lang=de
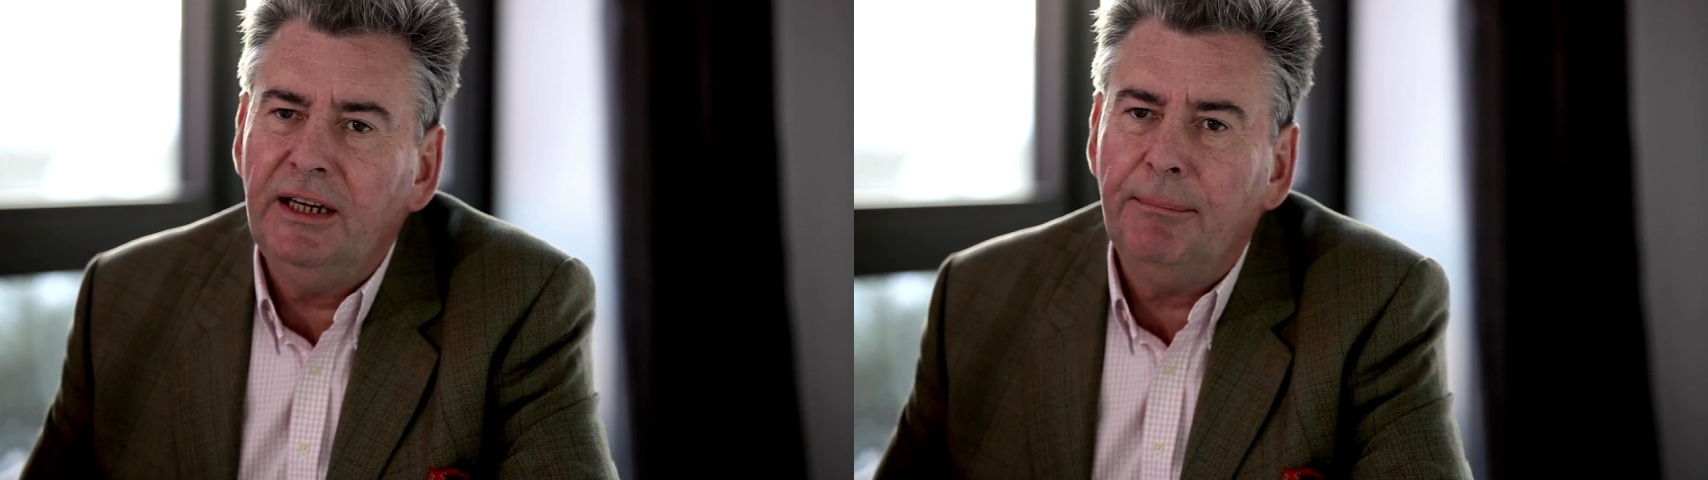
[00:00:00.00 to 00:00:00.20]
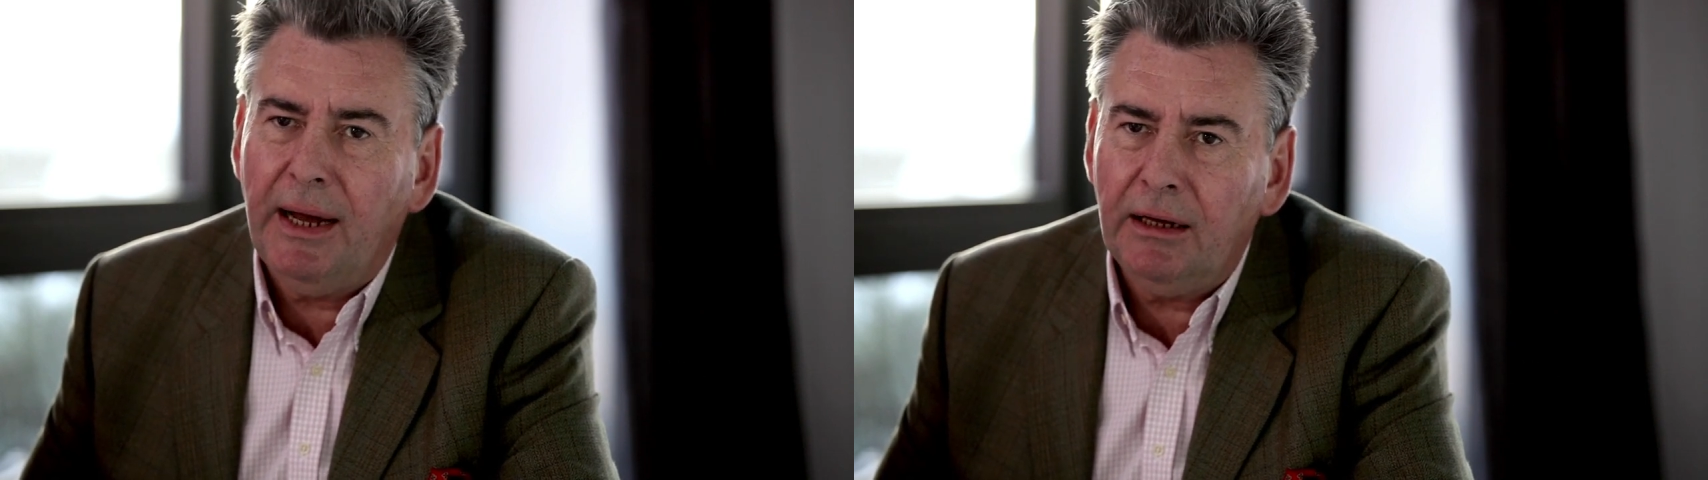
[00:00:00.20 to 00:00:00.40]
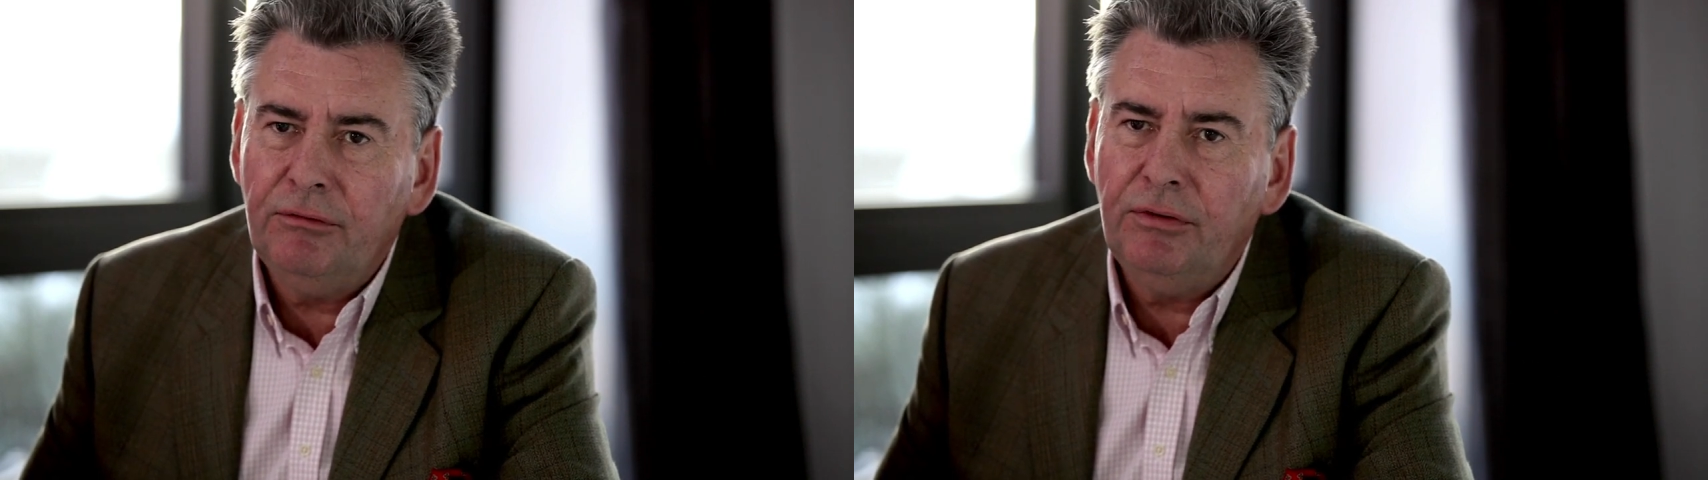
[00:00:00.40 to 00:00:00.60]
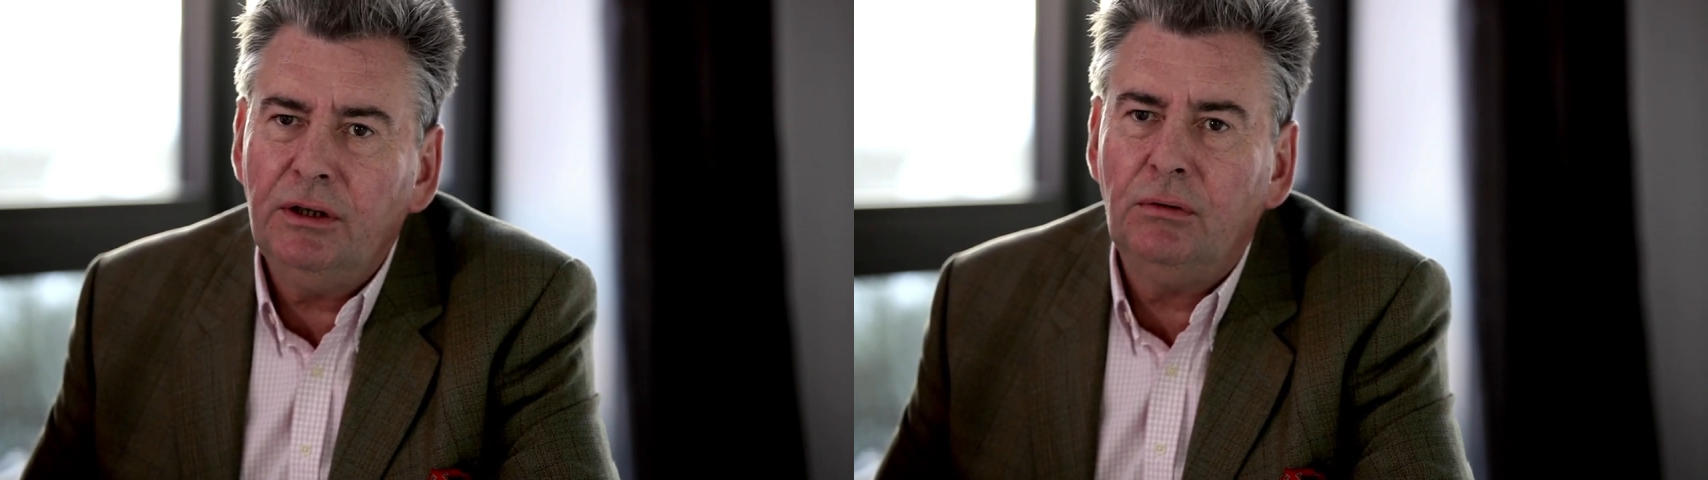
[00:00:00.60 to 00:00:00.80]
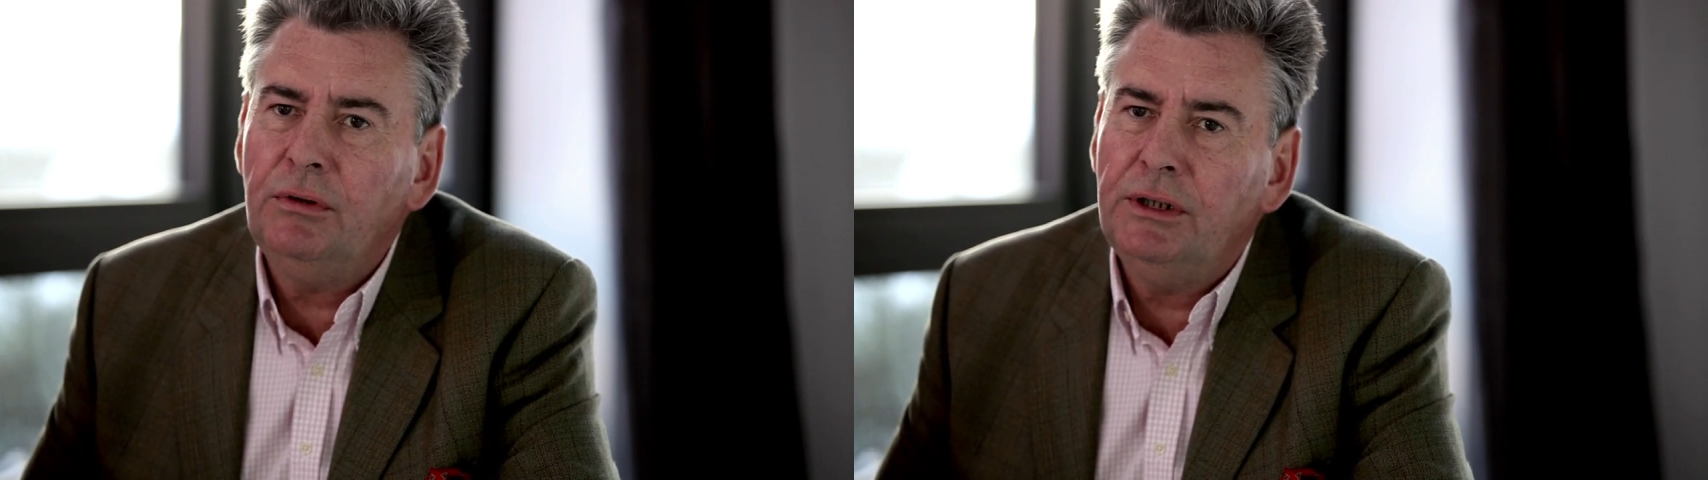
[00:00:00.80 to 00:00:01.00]
Weg machen
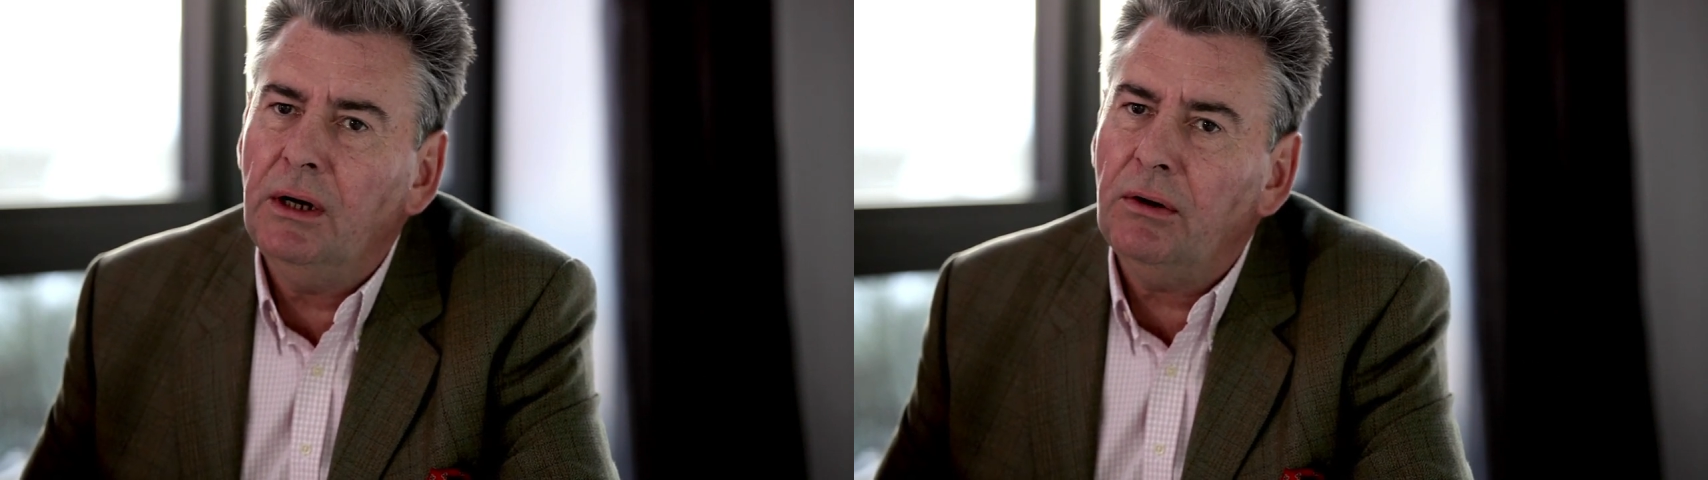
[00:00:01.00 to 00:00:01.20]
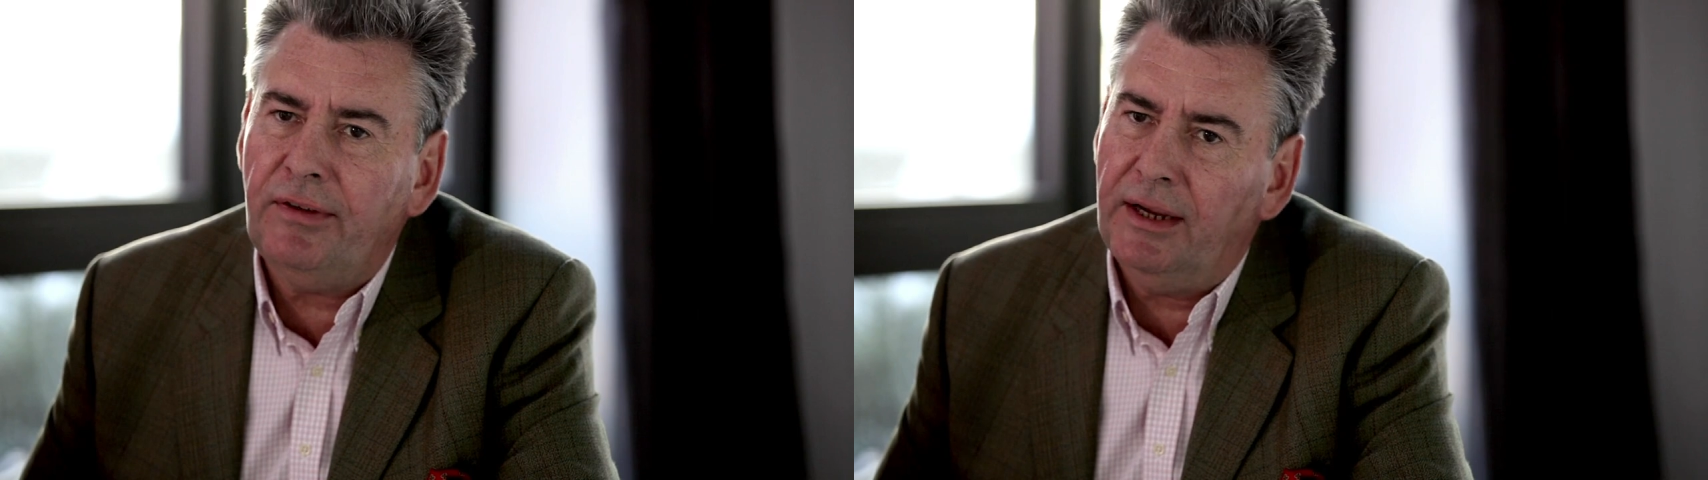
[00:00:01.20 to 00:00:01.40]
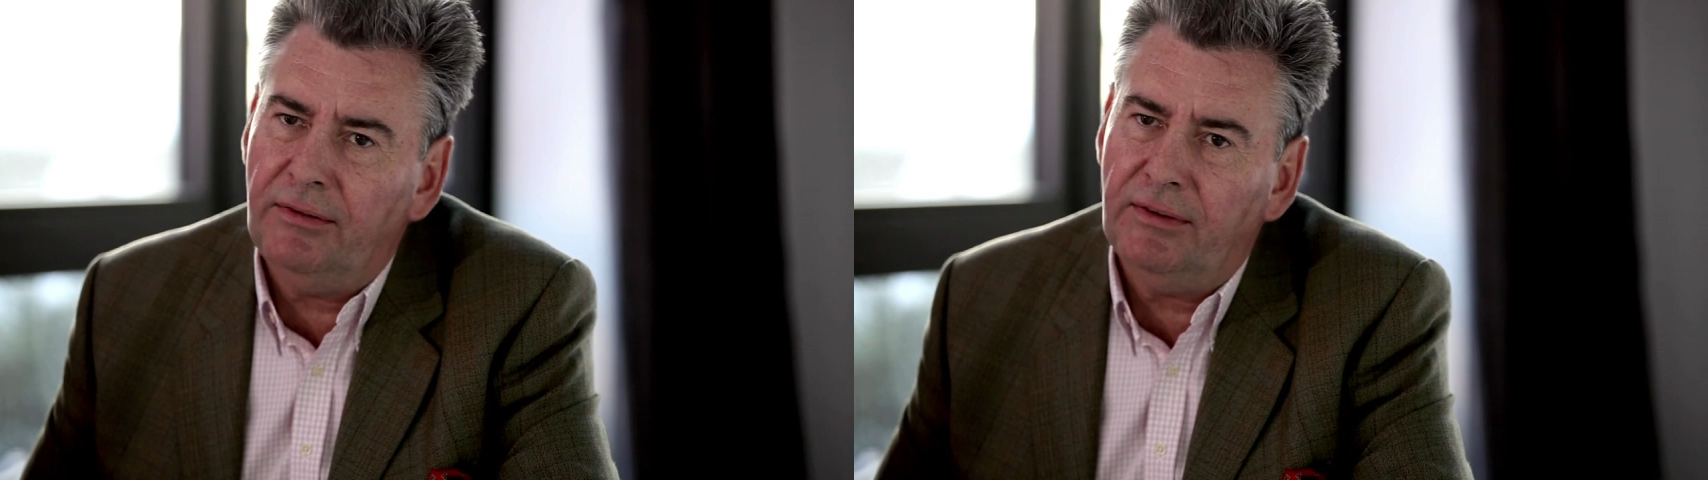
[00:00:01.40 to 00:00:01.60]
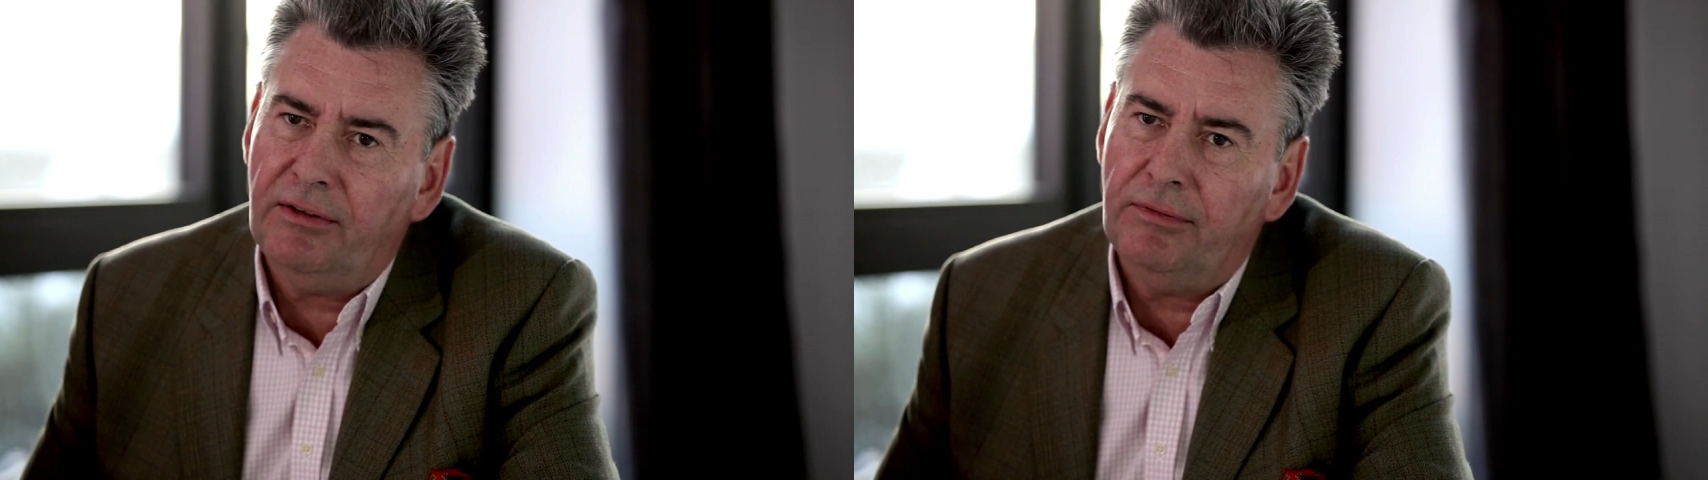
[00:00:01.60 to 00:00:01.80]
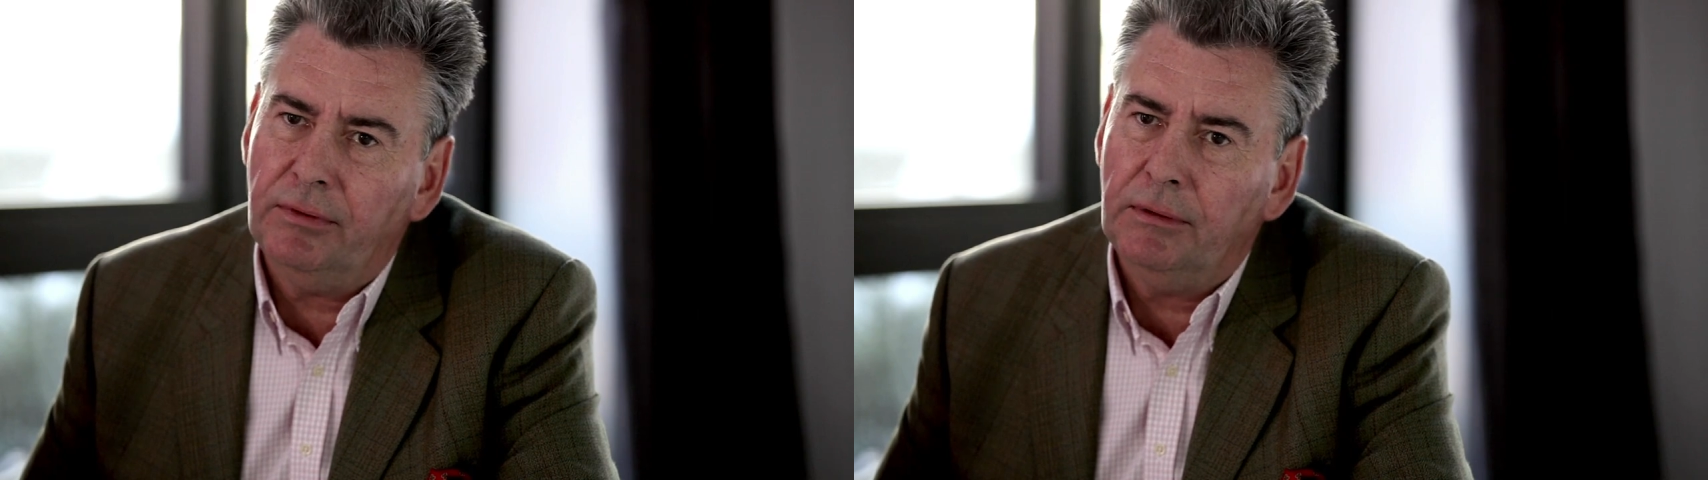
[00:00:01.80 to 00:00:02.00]
wird und hier auch Zeichen
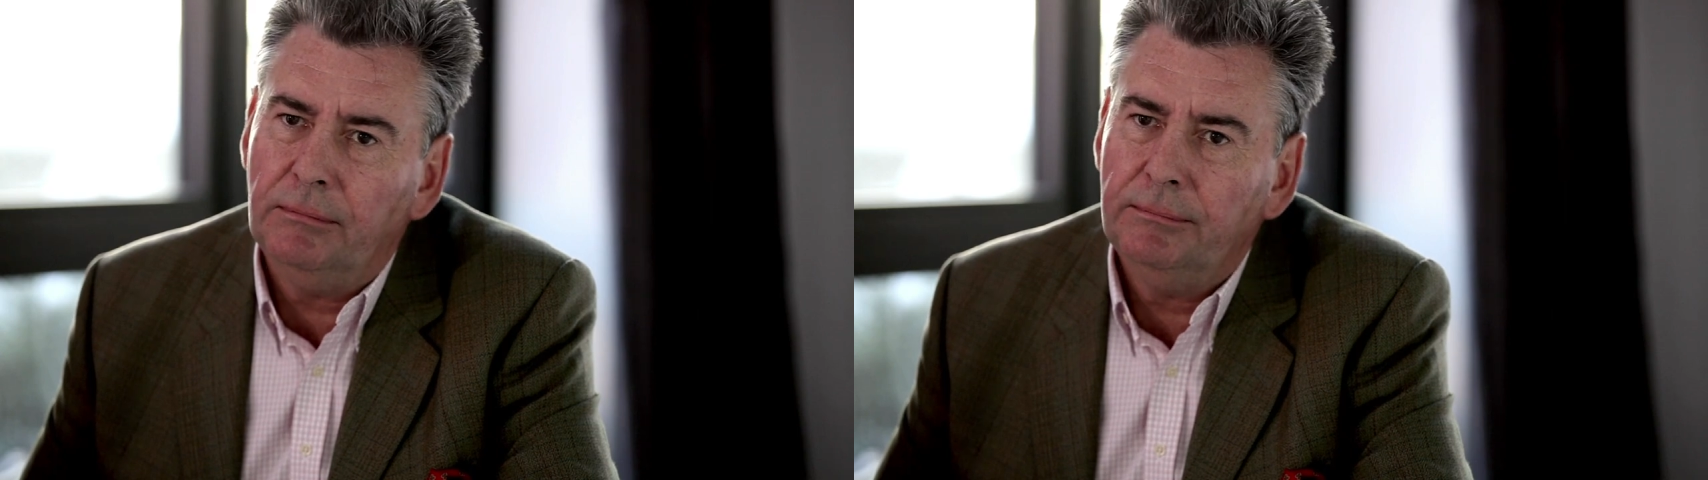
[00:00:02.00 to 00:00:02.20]
setzen wird.